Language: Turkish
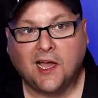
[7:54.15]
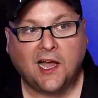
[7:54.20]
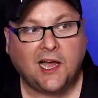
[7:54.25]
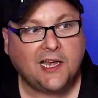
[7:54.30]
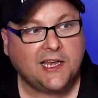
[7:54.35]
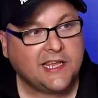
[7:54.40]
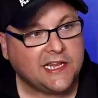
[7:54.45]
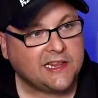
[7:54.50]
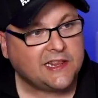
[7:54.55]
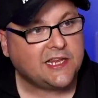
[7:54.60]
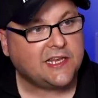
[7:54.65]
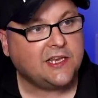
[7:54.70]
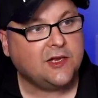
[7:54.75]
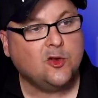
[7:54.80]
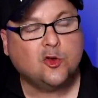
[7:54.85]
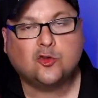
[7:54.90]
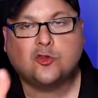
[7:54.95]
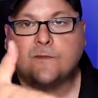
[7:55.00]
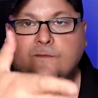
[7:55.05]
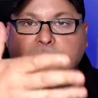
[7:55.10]
Hani gittin
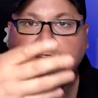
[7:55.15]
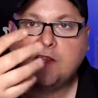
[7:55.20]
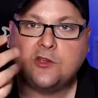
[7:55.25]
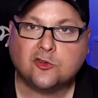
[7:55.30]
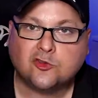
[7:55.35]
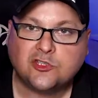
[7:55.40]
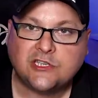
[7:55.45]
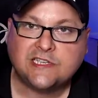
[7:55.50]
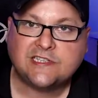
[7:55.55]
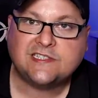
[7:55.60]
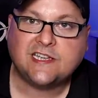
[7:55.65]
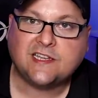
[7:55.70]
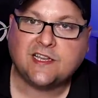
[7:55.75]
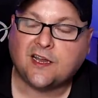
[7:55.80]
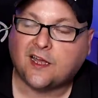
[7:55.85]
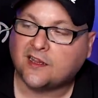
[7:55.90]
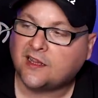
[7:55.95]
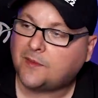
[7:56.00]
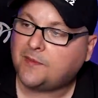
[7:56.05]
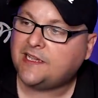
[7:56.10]
YouTube videosu izledin
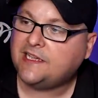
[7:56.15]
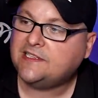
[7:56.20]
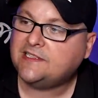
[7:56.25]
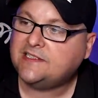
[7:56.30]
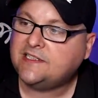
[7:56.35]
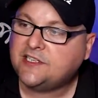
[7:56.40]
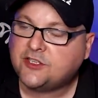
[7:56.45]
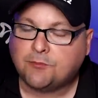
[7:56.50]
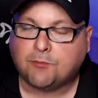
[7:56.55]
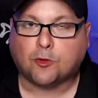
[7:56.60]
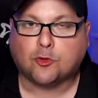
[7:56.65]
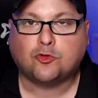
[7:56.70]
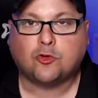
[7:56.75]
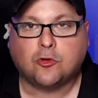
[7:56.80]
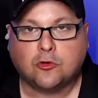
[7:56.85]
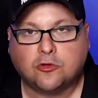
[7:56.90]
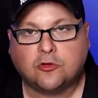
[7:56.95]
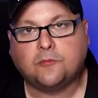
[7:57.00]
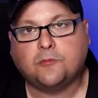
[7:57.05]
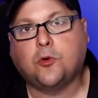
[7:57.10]
adama izleyici bot
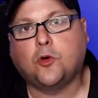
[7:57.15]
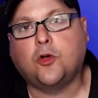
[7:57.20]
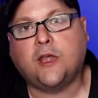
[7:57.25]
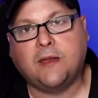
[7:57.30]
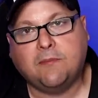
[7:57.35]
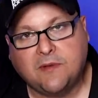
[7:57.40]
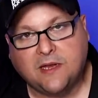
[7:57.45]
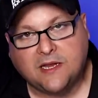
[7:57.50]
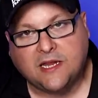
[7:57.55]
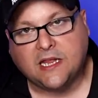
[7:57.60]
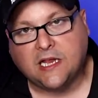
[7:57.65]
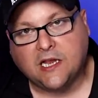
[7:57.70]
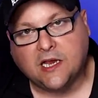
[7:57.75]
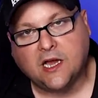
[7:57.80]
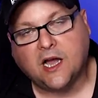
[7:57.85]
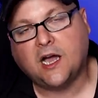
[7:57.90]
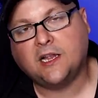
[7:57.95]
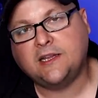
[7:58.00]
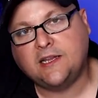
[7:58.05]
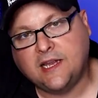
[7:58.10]
oldun bu önemli değil.
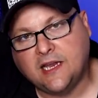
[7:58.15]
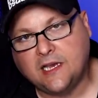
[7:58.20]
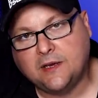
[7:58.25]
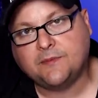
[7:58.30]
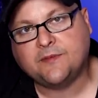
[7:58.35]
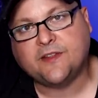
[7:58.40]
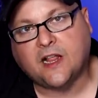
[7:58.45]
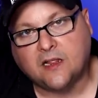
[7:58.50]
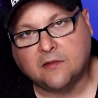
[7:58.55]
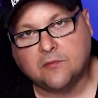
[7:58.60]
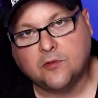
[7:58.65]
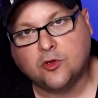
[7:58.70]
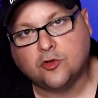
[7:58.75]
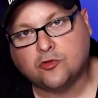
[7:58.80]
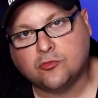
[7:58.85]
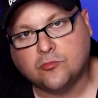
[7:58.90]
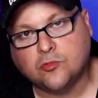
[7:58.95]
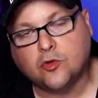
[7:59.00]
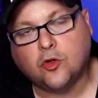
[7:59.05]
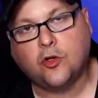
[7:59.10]
Hadi diyelim
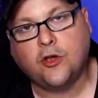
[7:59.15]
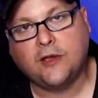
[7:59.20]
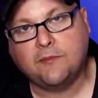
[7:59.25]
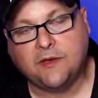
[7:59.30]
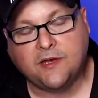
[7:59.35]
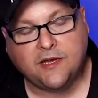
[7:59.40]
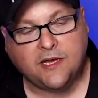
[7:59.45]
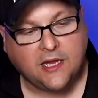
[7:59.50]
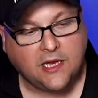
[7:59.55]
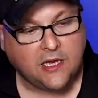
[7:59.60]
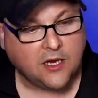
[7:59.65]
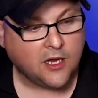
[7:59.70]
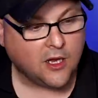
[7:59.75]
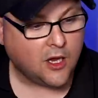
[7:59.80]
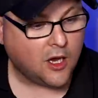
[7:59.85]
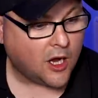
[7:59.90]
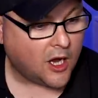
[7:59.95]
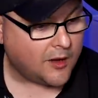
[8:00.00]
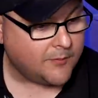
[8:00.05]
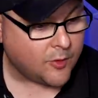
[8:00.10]
salmıyorsun bunu önemli değil.
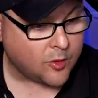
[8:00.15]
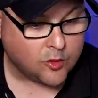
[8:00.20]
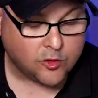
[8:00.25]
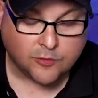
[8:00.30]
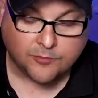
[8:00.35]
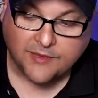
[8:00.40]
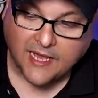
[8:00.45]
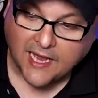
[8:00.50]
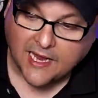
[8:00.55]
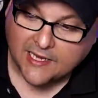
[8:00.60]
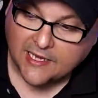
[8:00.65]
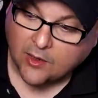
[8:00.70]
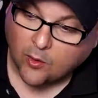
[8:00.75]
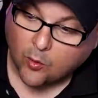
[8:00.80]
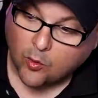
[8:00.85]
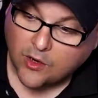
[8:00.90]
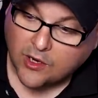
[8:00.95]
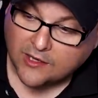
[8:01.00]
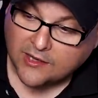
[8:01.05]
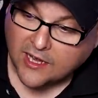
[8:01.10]
Ama oğlum yani
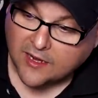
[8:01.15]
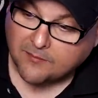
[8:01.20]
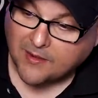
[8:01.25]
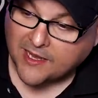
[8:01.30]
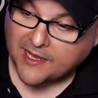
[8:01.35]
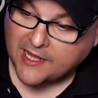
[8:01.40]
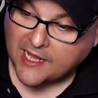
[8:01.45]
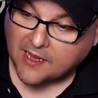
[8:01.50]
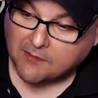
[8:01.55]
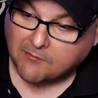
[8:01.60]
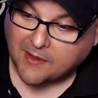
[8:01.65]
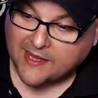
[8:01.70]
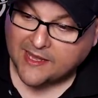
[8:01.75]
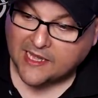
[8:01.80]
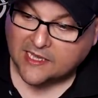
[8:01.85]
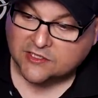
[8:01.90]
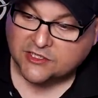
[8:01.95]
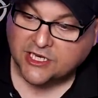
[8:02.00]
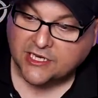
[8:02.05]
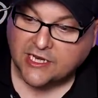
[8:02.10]
o kadar manyak
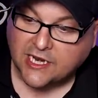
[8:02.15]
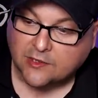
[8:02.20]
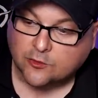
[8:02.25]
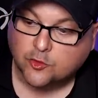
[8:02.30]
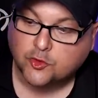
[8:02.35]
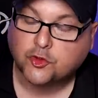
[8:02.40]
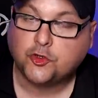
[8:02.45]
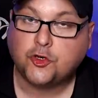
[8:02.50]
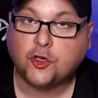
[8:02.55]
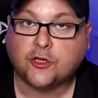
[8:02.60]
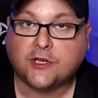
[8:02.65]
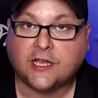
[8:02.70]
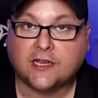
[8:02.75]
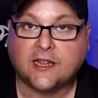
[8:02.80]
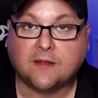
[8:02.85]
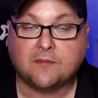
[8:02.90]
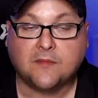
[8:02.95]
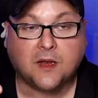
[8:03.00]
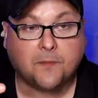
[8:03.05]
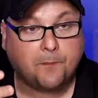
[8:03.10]
manyak şeyler düşünüyor ki
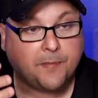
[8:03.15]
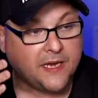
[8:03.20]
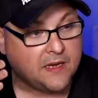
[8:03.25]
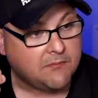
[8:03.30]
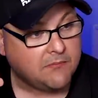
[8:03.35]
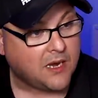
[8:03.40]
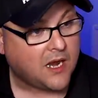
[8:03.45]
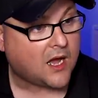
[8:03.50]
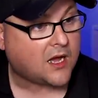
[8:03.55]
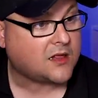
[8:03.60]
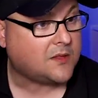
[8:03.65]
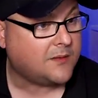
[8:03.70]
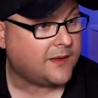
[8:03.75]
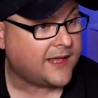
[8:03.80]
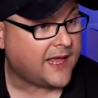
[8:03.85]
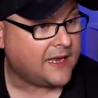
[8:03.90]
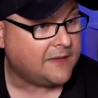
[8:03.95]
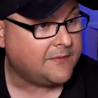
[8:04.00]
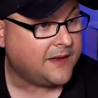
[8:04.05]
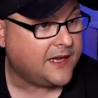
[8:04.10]
adamlar. Benim bile aklıma
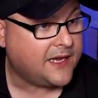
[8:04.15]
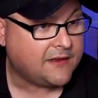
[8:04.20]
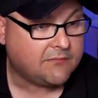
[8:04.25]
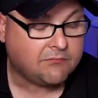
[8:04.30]
gelmeyen